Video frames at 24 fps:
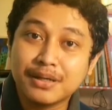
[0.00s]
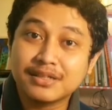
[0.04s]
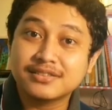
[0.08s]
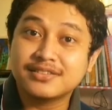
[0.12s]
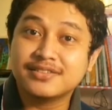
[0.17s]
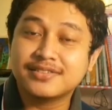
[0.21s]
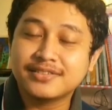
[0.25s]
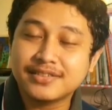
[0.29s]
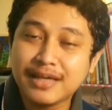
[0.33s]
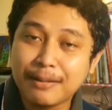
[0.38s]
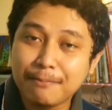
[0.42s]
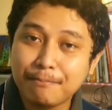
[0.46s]

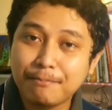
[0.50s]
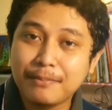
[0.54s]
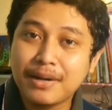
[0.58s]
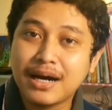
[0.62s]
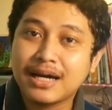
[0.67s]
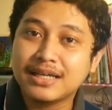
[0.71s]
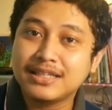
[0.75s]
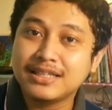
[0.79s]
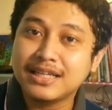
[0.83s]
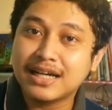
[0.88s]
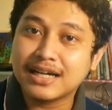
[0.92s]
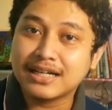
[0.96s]

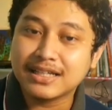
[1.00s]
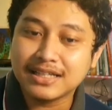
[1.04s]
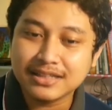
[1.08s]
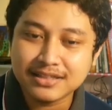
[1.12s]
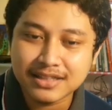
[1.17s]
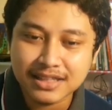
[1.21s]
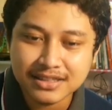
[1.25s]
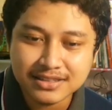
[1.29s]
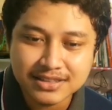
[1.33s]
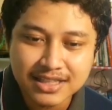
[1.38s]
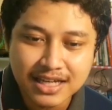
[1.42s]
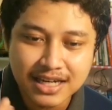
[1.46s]
bersama yang
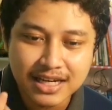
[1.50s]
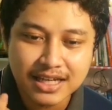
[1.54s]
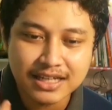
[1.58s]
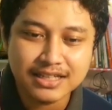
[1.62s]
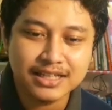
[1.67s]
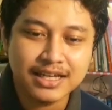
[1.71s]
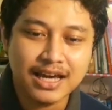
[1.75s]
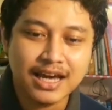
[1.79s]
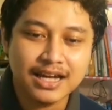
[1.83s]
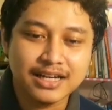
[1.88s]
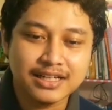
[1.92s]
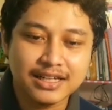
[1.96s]
kita
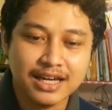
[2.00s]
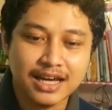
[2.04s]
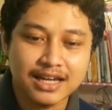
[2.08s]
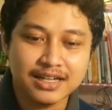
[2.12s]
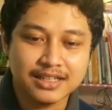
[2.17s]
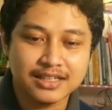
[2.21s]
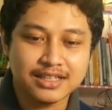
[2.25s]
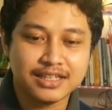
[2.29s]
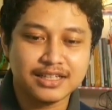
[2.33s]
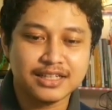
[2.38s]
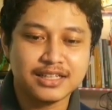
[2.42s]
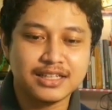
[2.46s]
jalani
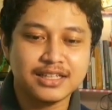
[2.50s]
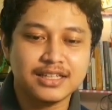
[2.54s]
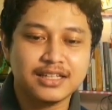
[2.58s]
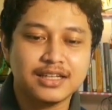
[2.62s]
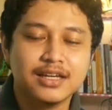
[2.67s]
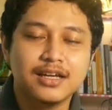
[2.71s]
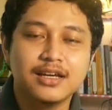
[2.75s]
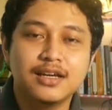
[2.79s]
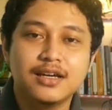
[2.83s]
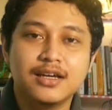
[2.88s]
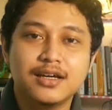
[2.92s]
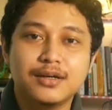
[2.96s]
hari-hari
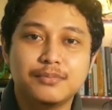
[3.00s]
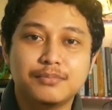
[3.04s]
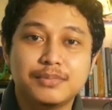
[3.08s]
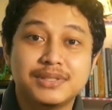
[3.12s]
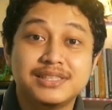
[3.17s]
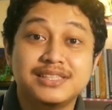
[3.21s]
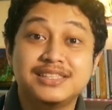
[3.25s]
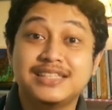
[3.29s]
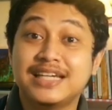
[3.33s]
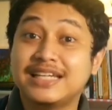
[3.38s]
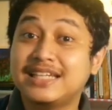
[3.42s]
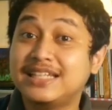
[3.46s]
ini
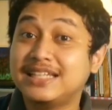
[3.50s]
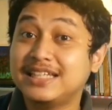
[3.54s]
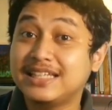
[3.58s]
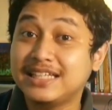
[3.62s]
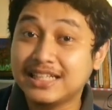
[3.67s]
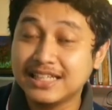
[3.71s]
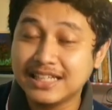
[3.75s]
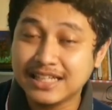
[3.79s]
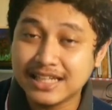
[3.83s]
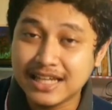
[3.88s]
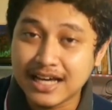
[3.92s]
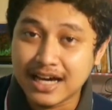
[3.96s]
menjadi
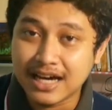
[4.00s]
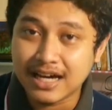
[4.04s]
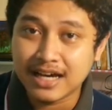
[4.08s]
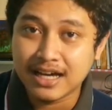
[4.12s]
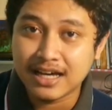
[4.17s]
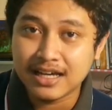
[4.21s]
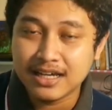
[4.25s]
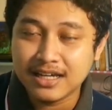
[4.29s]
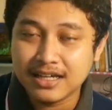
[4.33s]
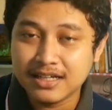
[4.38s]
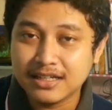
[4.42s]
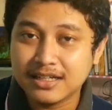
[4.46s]

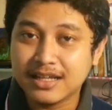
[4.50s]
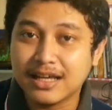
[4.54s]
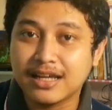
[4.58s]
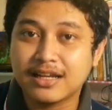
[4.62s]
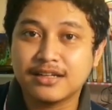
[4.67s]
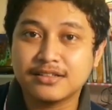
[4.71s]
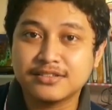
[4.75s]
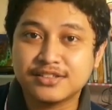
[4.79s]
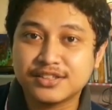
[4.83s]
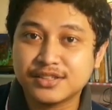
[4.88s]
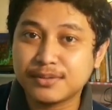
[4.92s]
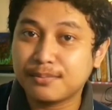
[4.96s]
indah
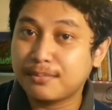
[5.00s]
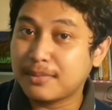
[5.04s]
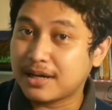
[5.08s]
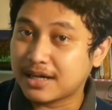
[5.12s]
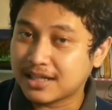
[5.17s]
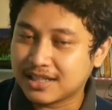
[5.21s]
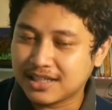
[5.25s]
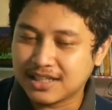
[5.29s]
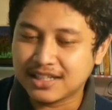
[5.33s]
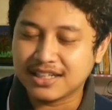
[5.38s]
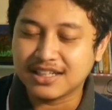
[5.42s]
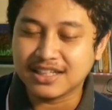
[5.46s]
dan
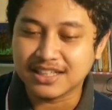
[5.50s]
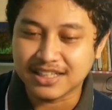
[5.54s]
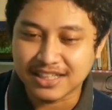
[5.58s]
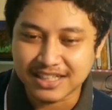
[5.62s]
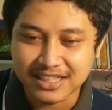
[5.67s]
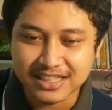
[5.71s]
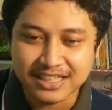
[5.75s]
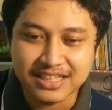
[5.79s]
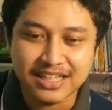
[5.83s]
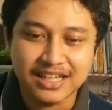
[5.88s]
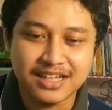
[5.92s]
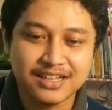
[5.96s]
semakin
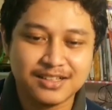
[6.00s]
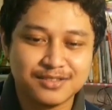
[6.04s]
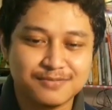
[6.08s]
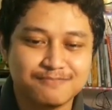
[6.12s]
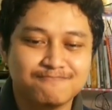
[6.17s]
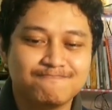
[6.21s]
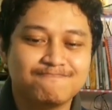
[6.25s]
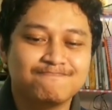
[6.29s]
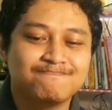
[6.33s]
indah.